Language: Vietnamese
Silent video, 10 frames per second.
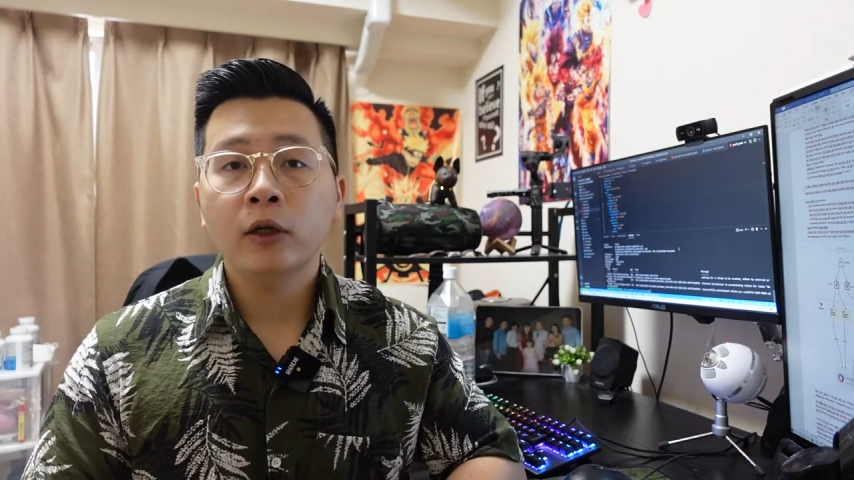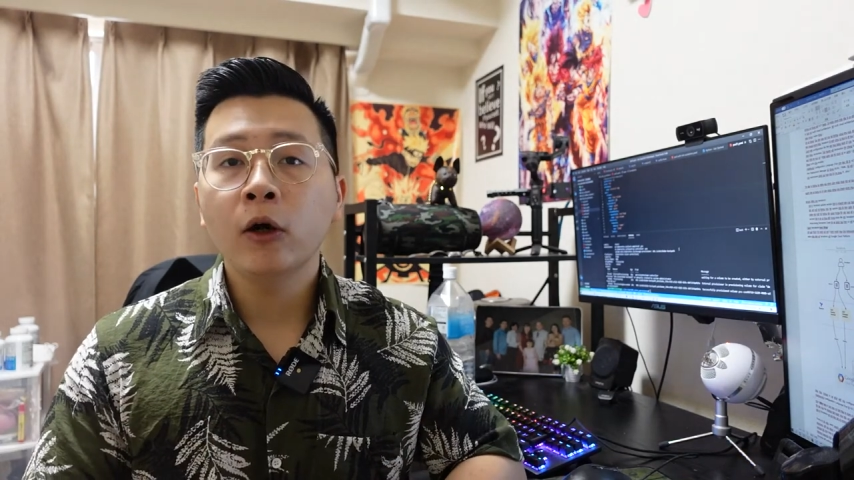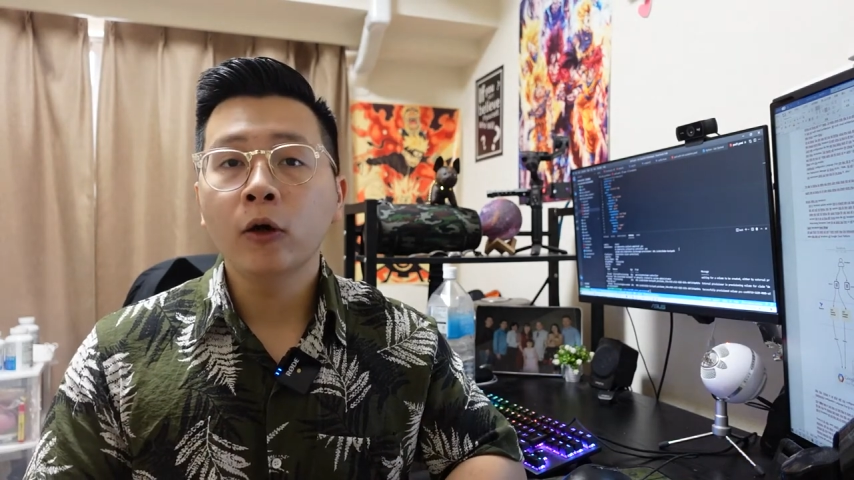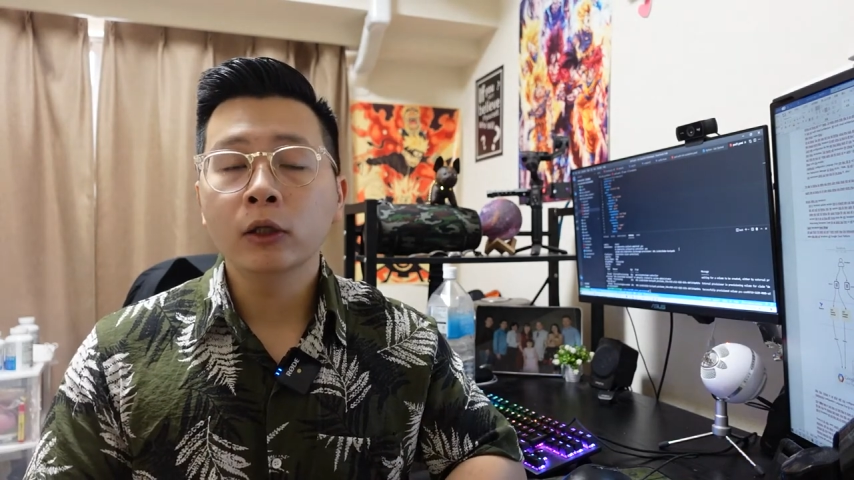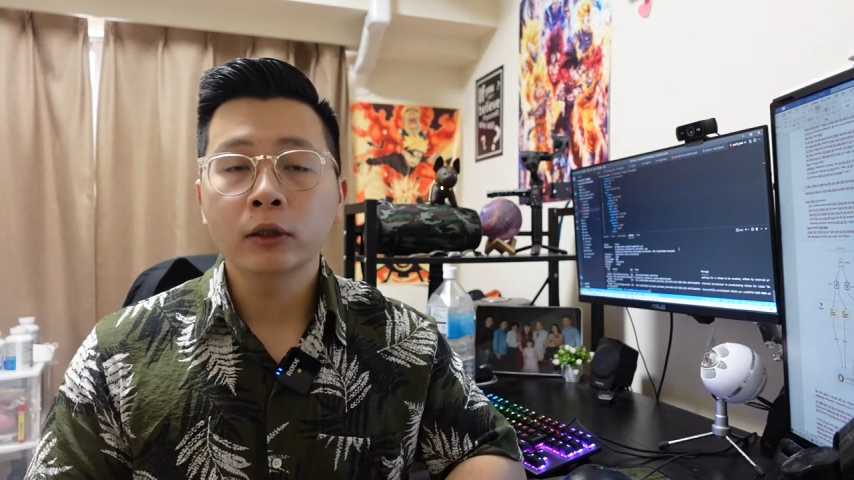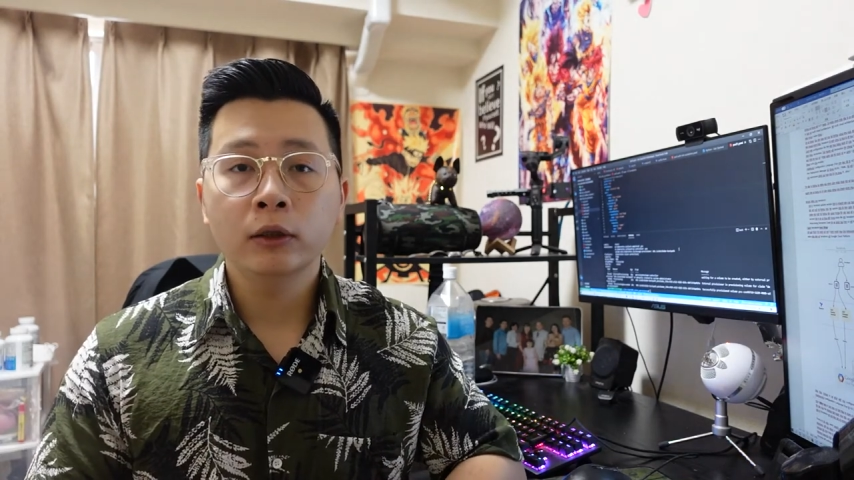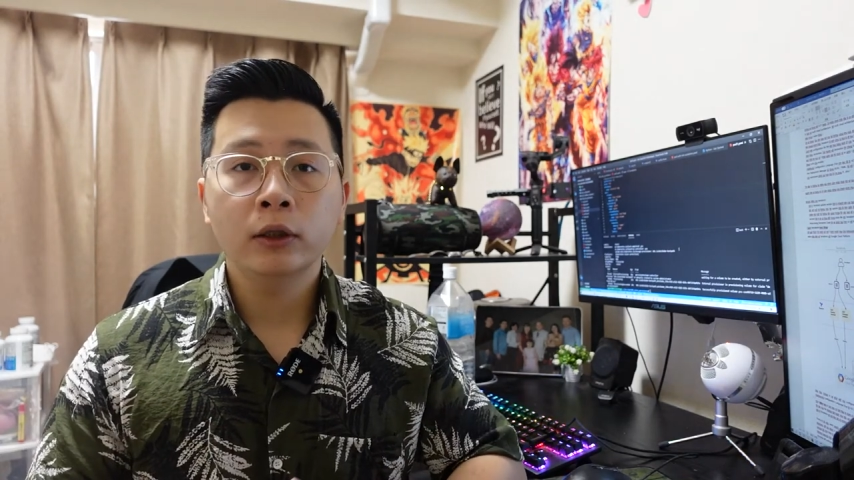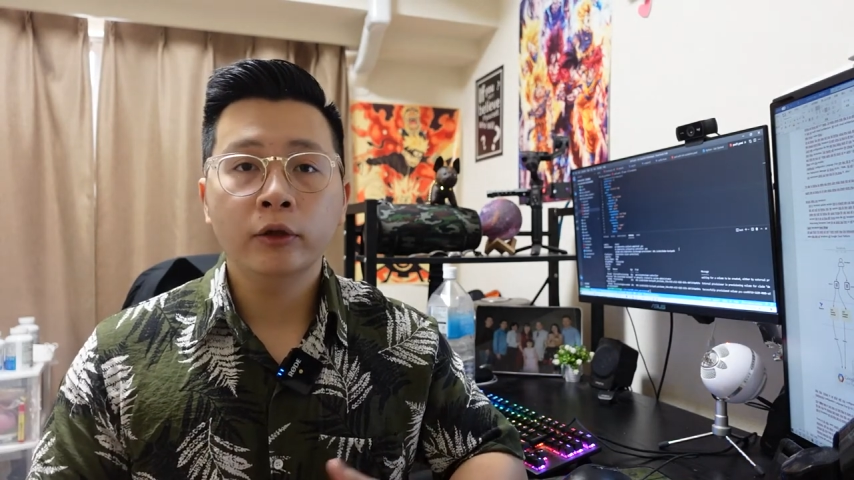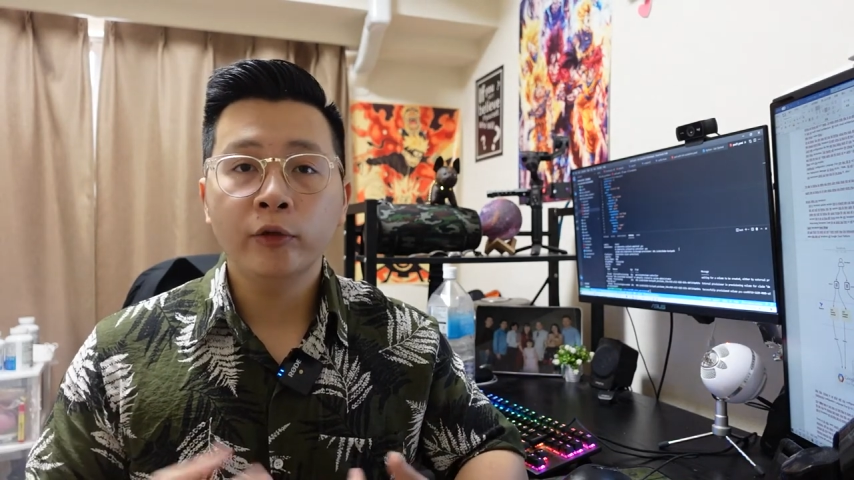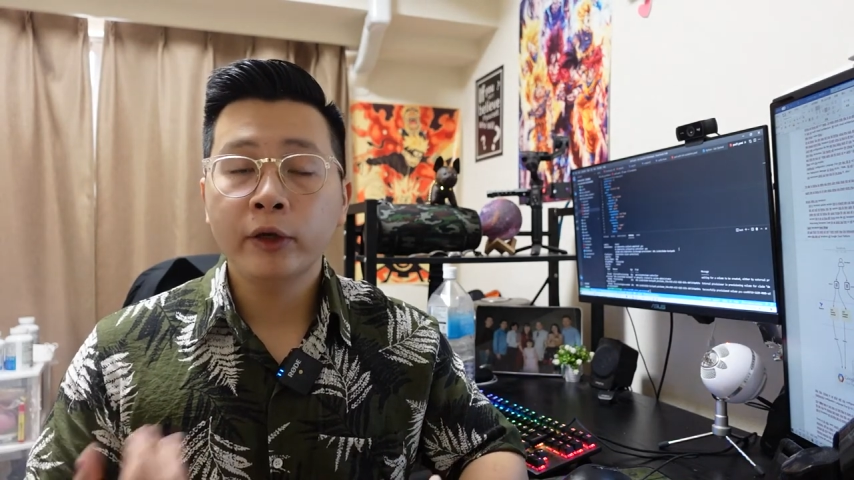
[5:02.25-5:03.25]
khó hơn
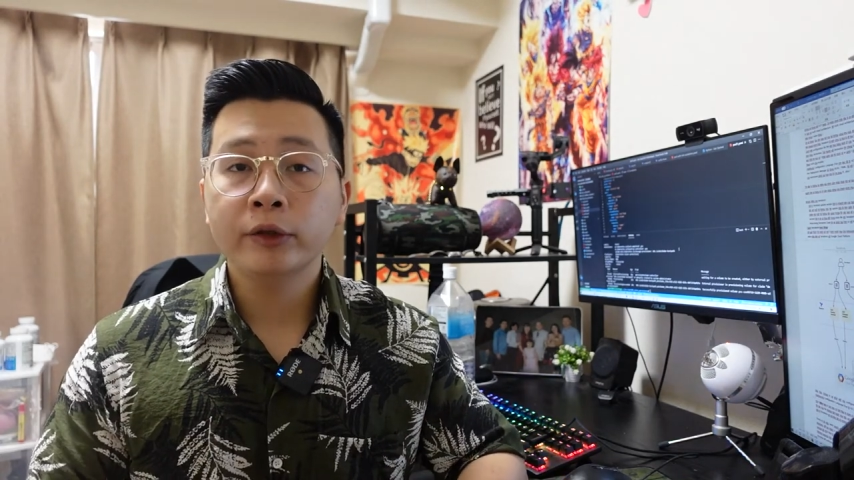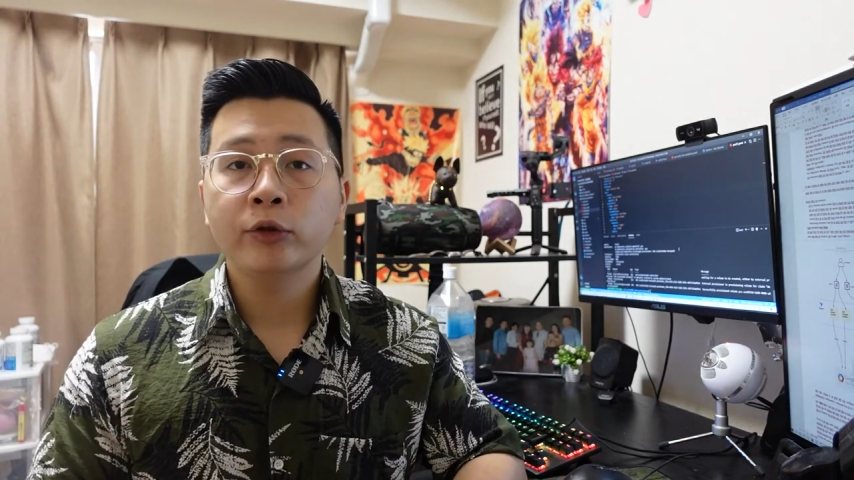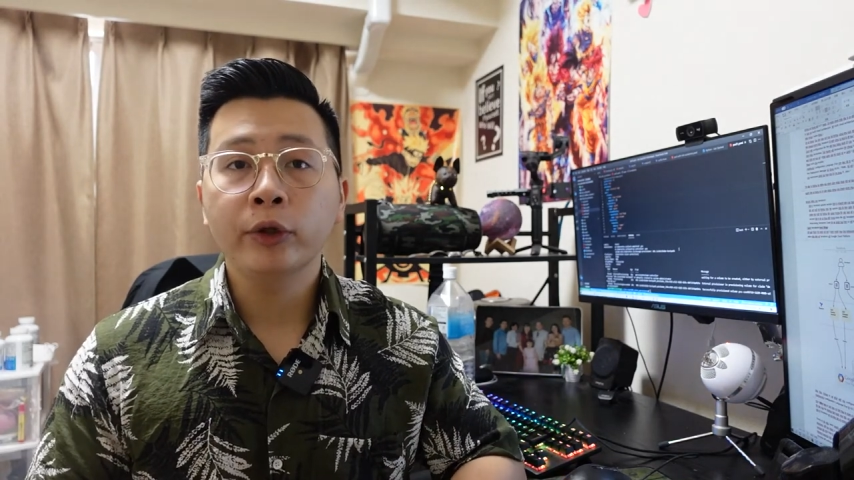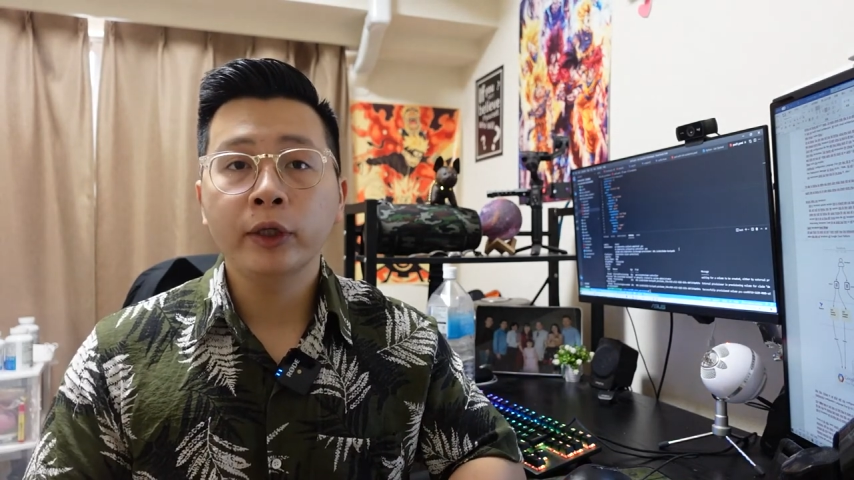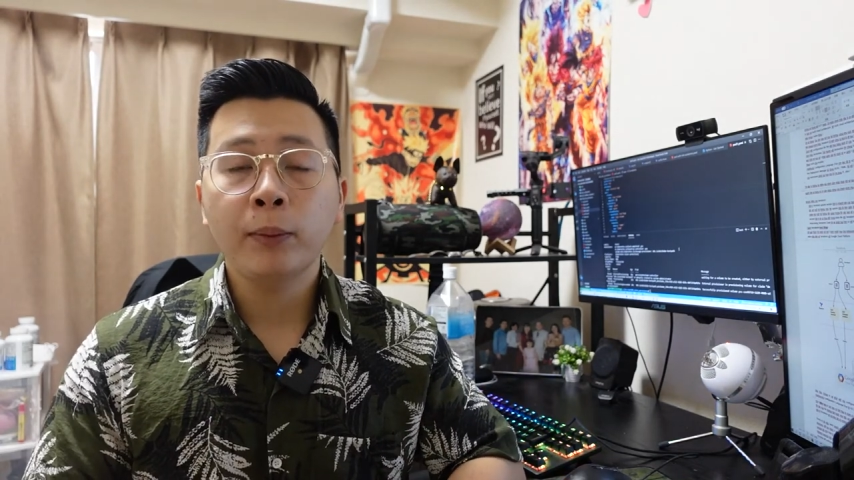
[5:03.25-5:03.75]
là refactoring